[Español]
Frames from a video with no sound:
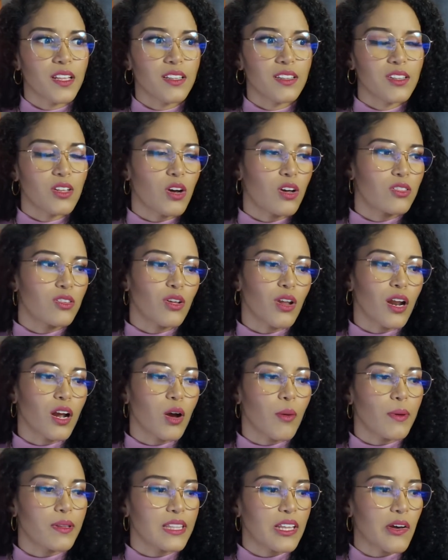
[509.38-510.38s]
No, no lo han
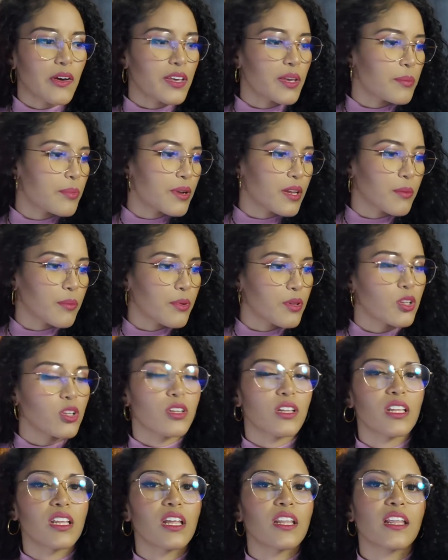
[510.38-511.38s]
comentado aquí porque pues no
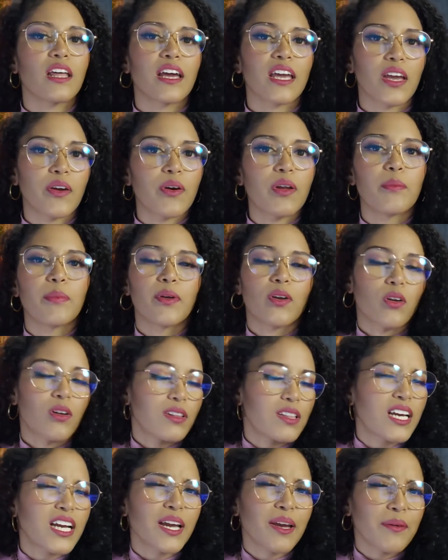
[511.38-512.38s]
tenía nada que ver, pero
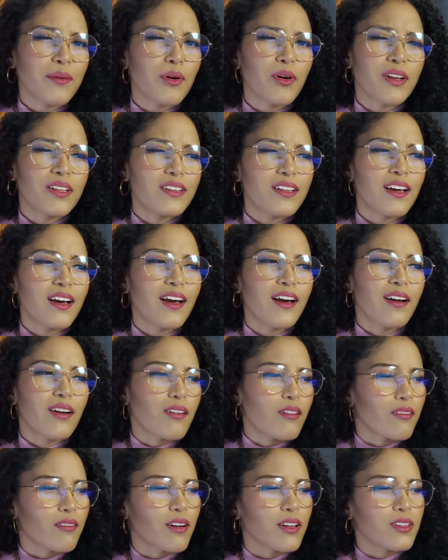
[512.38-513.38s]
ahorita que ahorita
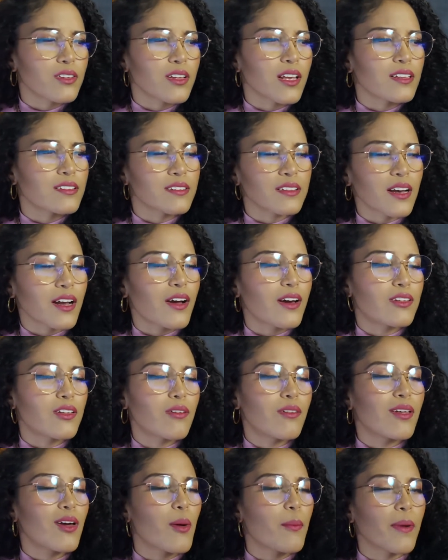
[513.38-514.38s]
cuando ya se está acabando
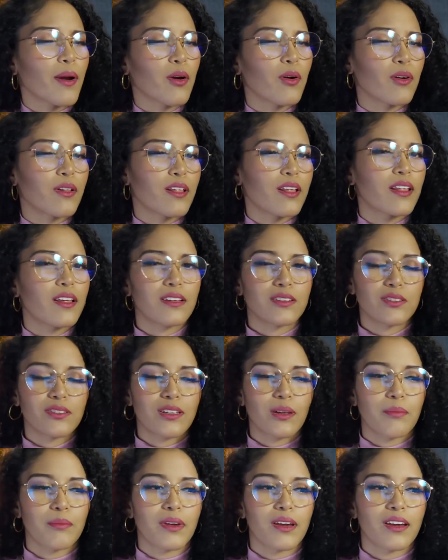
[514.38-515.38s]
el video me acordé de eso
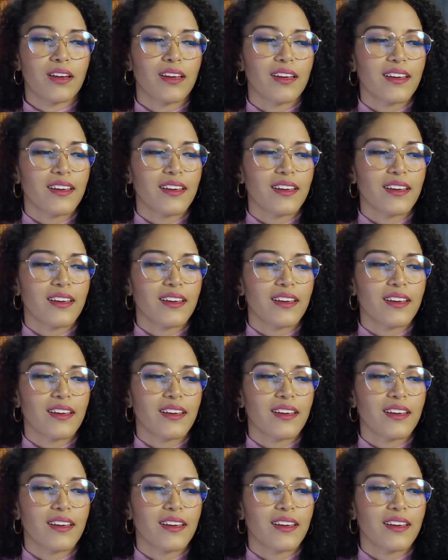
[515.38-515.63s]
también.